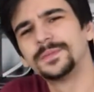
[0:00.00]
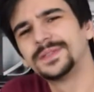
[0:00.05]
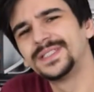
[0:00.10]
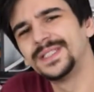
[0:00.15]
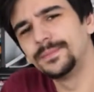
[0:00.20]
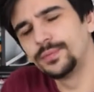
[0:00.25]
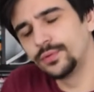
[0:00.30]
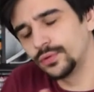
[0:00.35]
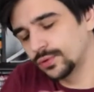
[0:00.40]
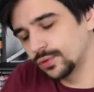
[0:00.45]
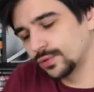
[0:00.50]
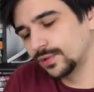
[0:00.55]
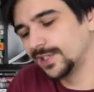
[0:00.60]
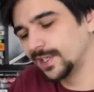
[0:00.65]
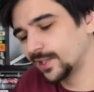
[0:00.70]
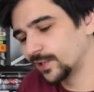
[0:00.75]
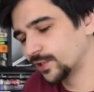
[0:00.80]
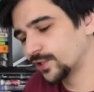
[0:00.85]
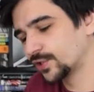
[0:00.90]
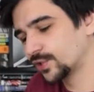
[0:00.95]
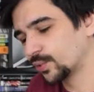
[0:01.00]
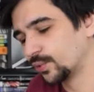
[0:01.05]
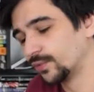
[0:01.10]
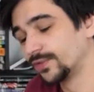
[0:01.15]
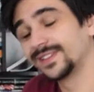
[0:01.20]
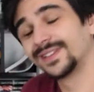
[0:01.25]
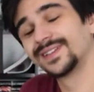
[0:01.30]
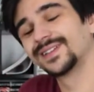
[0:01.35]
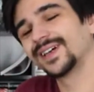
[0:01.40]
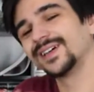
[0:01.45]
petit plus aussi que je trouve
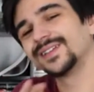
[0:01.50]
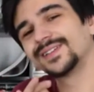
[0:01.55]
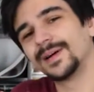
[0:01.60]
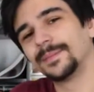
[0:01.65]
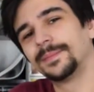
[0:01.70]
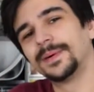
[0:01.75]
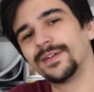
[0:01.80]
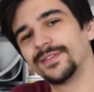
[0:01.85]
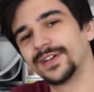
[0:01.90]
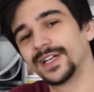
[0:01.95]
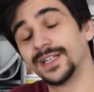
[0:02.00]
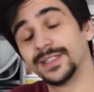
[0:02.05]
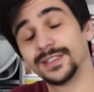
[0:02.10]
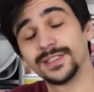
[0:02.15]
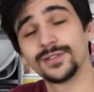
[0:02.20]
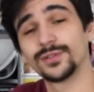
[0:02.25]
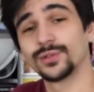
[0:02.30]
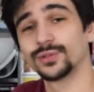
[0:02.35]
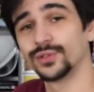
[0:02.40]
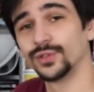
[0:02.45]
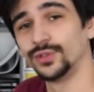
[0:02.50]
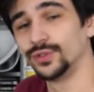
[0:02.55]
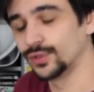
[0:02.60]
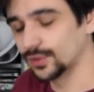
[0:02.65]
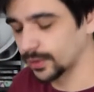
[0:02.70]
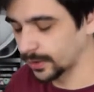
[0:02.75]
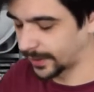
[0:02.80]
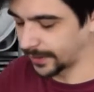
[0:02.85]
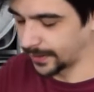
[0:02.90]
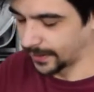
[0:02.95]
très sympa avec l'édition de
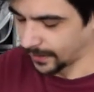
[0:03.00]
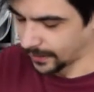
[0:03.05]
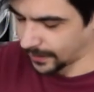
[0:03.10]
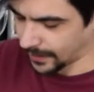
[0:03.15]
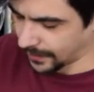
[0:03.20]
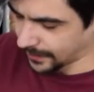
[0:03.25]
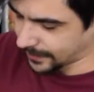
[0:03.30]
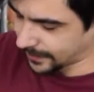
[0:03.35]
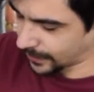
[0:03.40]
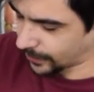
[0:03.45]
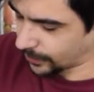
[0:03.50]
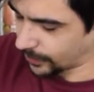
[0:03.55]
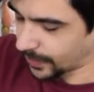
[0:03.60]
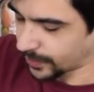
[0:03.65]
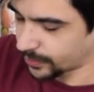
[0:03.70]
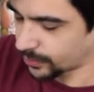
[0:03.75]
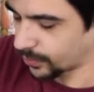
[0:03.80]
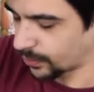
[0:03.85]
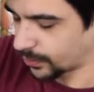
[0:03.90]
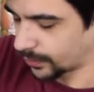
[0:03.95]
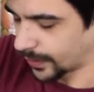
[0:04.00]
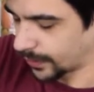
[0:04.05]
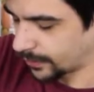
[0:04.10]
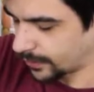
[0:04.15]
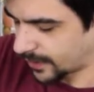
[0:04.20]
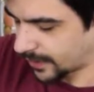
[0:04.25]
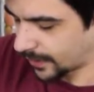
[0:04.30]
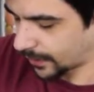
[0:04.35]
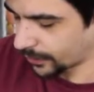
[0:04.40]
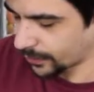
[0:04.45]
Nozokana, c'est que là donc on a une
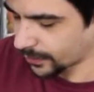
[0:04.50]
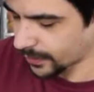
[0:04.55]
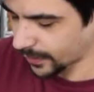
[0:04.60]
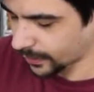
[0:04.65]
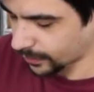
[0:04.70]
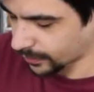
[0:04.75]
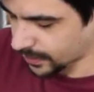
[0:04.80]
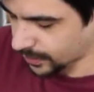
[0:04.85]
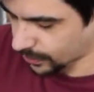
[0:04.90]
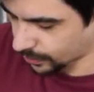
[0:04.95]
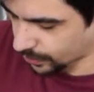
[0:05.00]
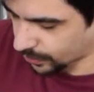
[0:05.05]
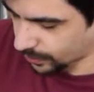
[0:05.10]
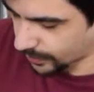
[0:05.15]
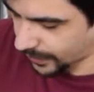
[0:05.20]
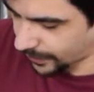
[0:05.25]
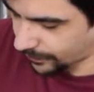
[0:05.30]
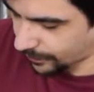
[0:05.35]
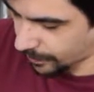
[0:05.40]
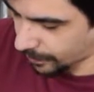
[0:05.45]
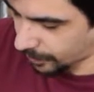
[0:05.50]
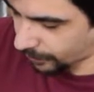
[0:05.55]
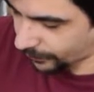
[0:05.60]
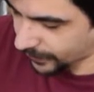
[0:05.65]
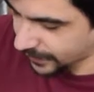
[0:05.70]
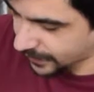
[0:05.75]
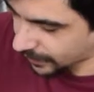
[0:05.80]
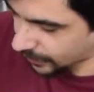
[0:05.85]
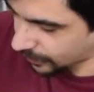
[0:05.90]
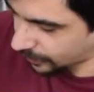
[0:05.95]
serrure et que si on soulève, eh ben, en
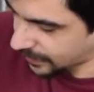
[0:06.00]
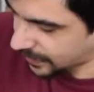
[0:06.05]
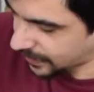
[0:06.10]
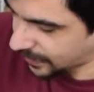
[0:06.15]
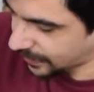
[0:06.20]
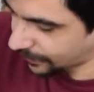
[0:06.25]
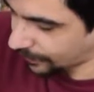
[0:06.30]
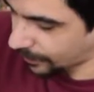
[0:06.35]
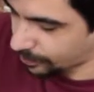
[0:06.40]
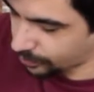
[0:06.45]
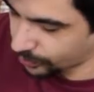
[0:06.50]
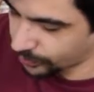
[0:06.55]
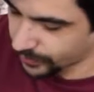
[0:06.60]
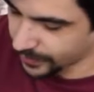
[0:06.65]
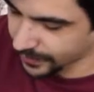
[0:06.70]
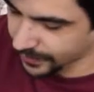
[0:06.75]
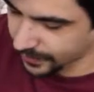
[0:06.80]
fait c'est comme s'il n'y avait plus la